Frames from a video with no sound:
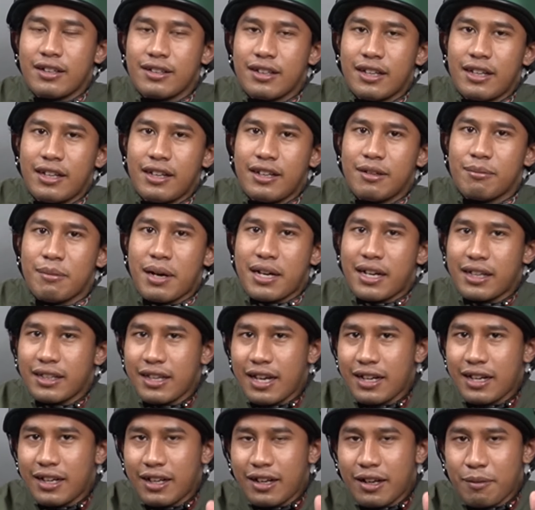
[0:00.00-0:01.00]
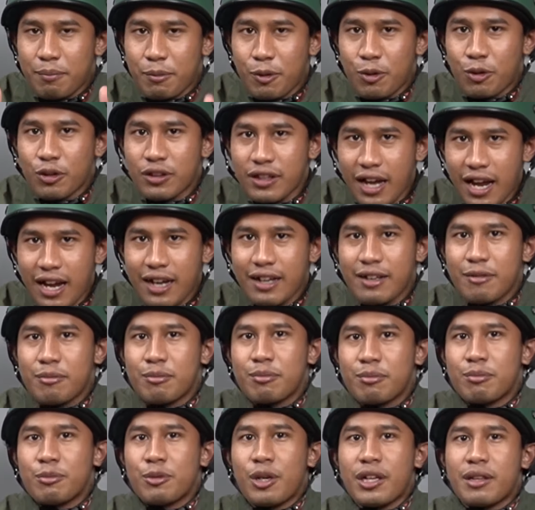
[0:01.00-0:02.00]
Jadi barangnya ada pungutan
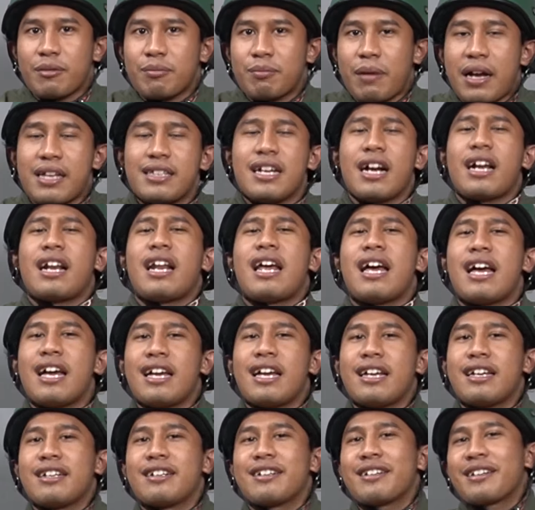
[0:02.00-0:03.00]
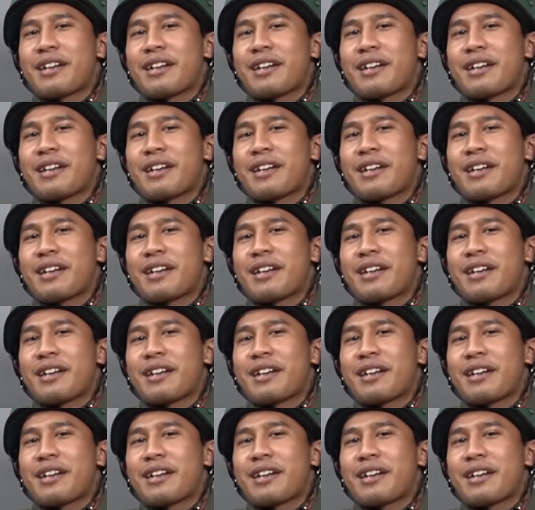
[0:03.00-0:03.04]
buat pajak lah,